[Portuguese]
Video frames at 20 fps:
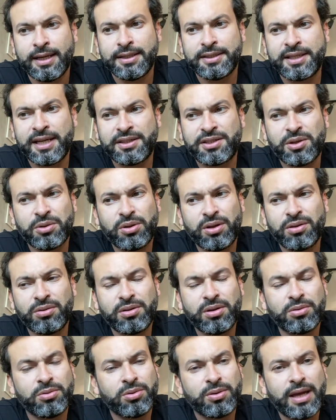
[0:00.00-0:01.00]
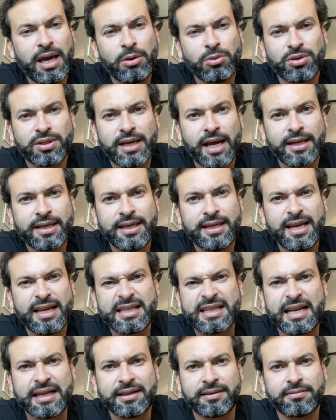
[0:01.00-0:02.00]
gente, eu, eu, não quero usar aqui
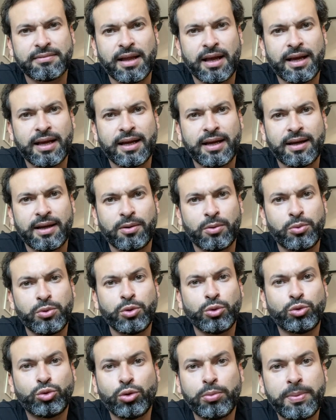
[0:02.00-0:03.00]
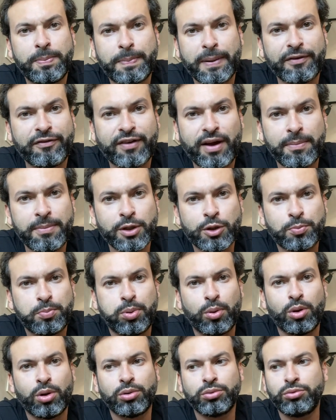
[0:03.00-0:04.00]
essa a, o YouTube para ficar me
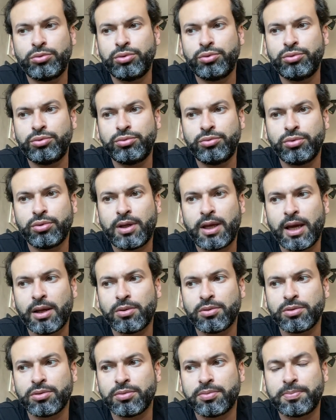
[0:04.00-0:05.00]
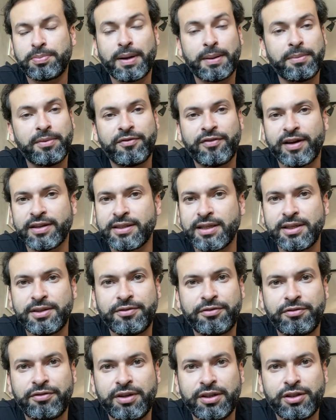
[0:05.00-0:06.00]
expondo, não quero para me fazer de
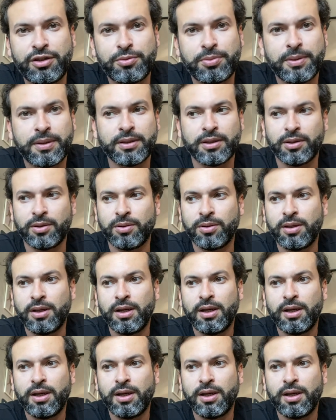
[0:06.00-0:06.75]
vítima, não.